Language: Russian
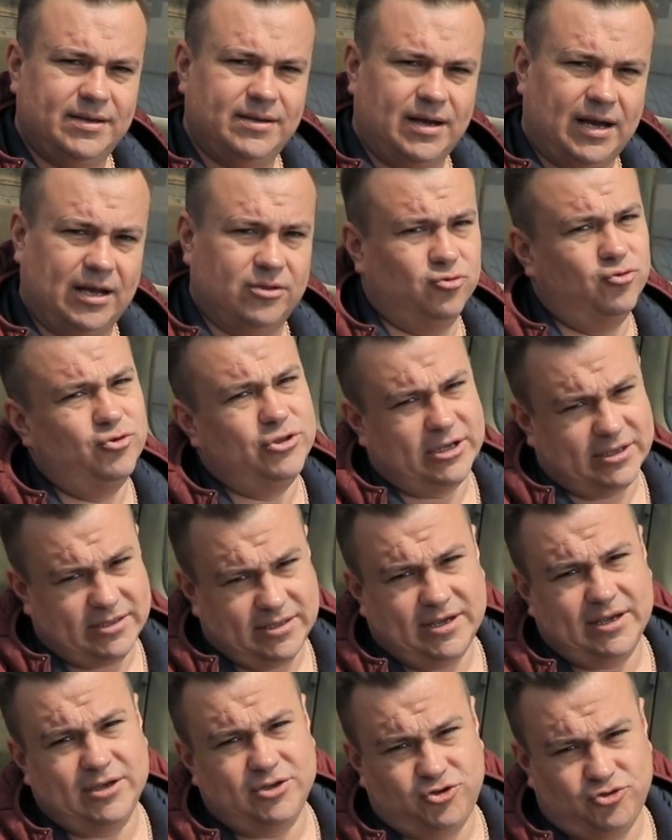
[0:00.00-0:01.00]
А, ну
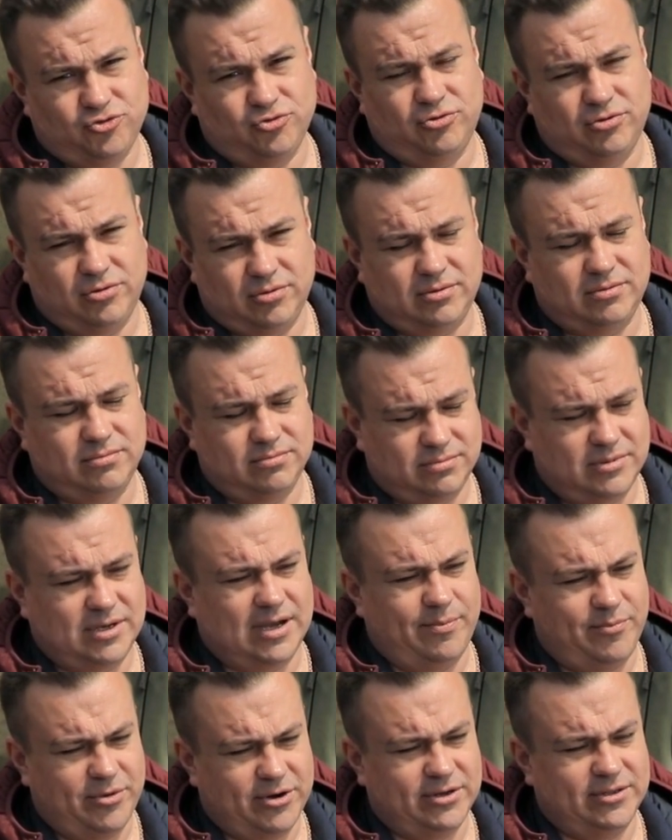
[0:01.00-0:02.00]
иногда еще
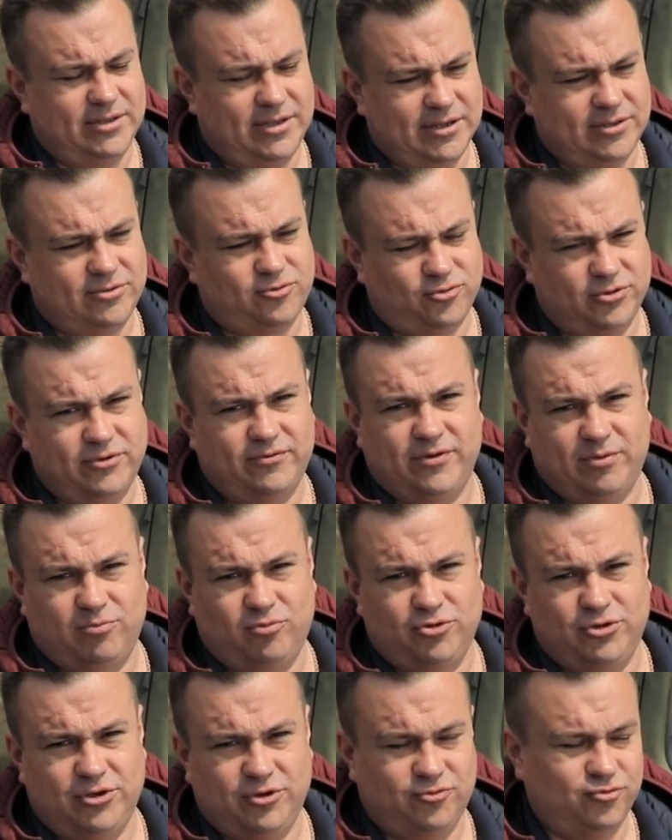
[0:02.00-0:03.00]
камеры для трудовых
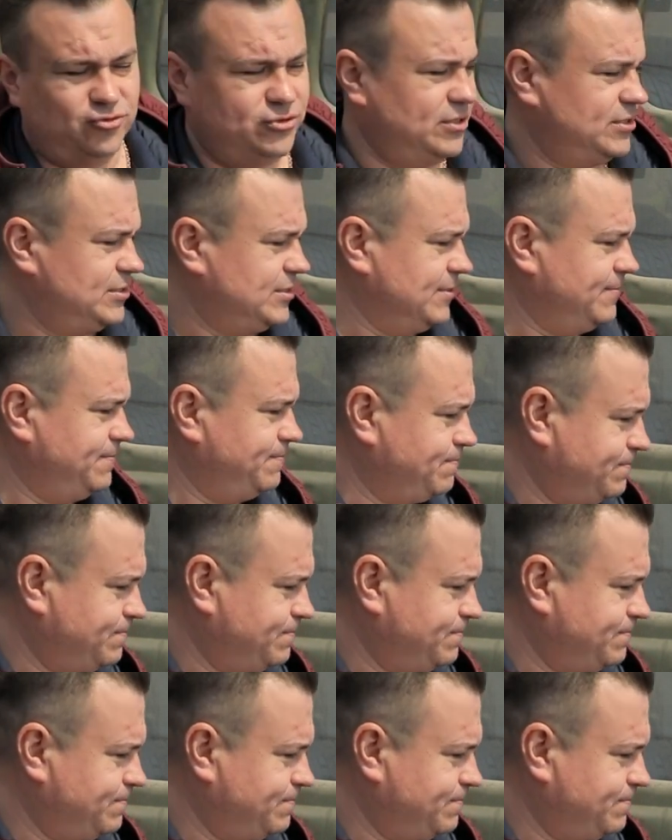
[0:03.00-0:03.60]
будней кузнецы.